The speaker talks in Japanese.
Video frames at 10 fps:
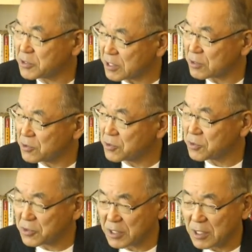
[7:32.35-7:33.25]
密だという
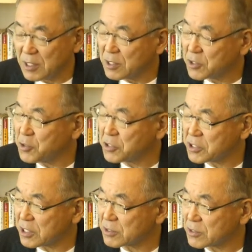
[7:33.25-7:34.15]
ことで拒否
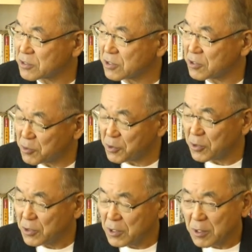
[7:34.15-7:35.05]
したんですけれども、